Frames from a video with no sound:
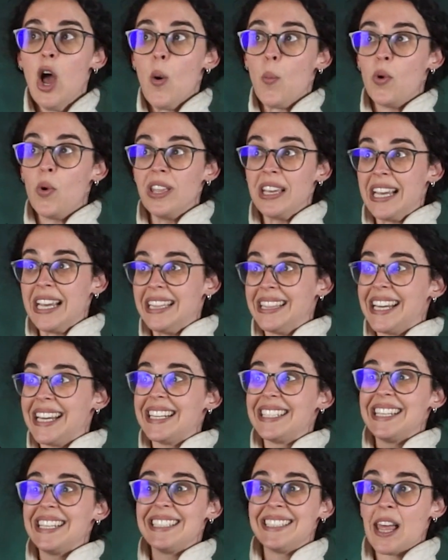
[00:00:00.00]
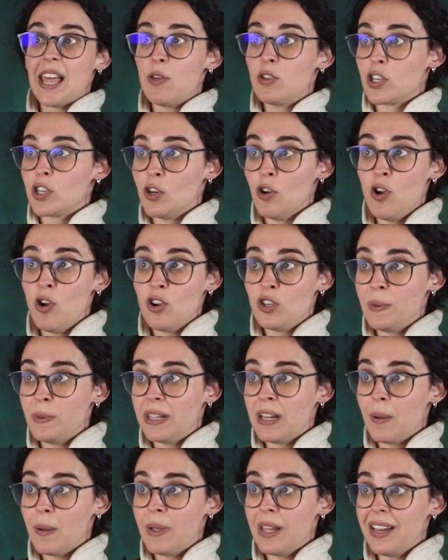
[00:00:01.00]
pueden quitarse estados que no les
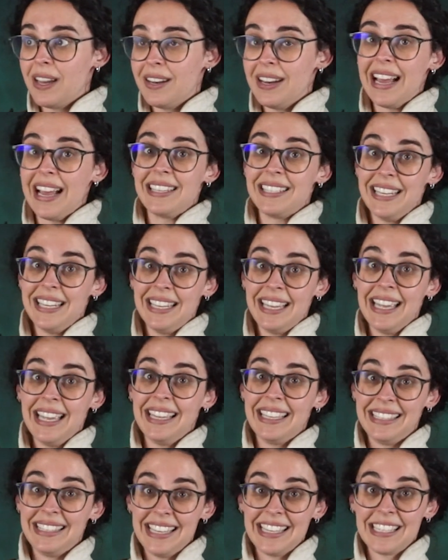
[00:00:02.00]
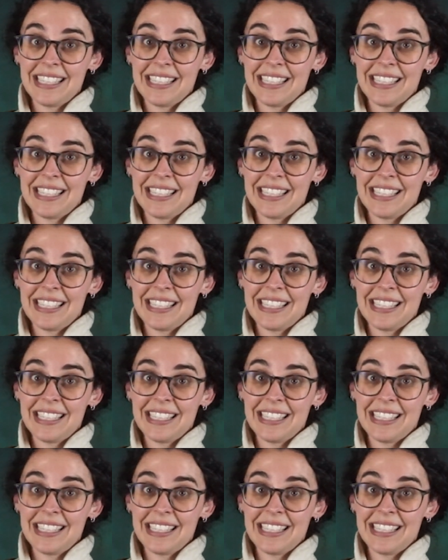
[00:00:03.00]
venga bien, así que ya